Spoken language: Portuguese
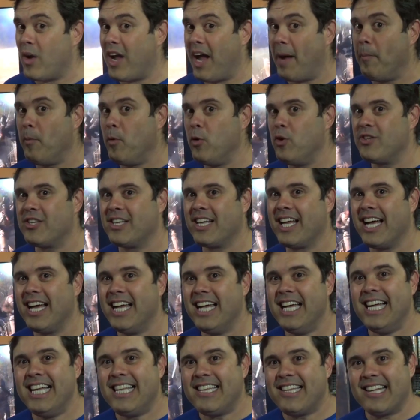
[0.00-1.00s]
a tocar música,
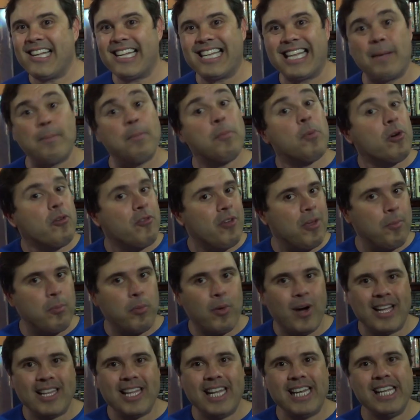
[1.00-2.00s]
você já sabe, pô, vem
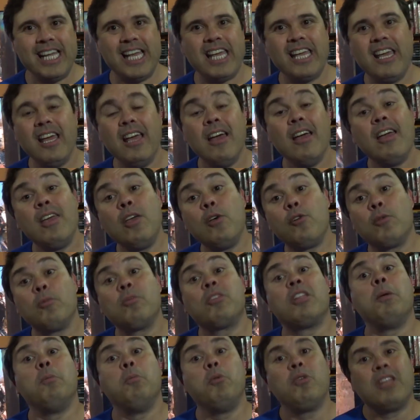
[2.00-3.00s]
ali aí. E o
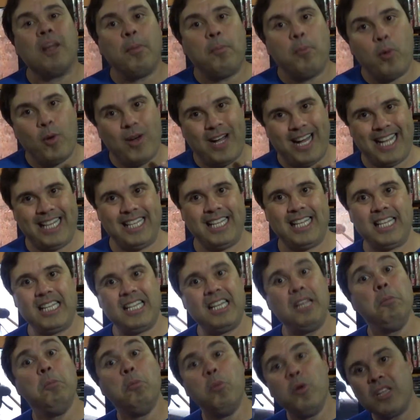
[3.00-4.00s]
filme tem muita porrada,
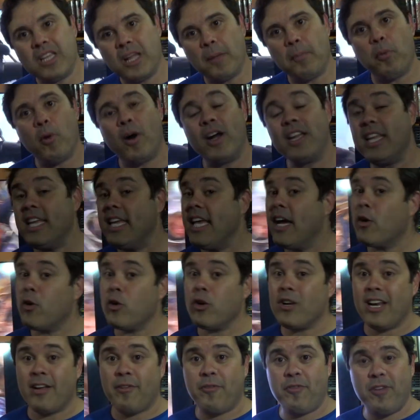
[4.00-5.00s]
tem muita porrada e a
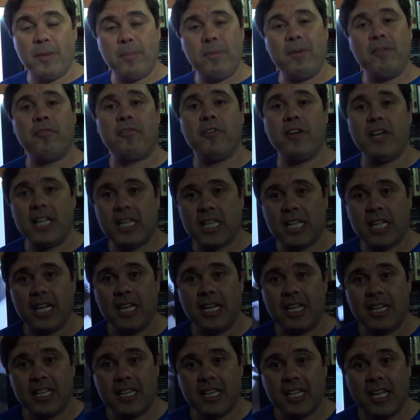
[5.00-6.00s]
coreografia é bem
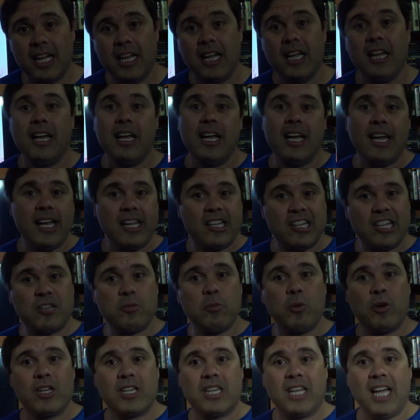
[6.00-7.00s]
feita tá?
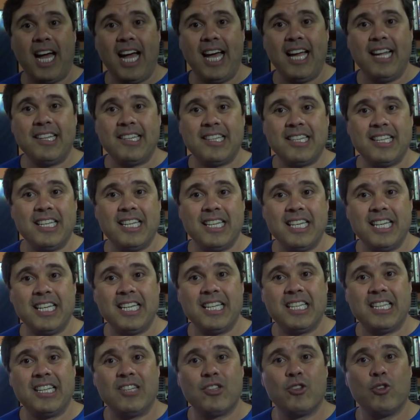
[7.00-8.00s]
Esses mortais,
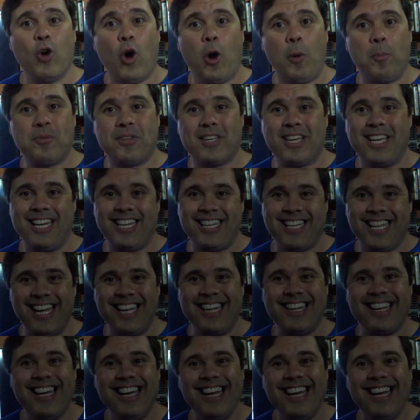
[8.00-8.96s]
eh, esses golpes que ele dá,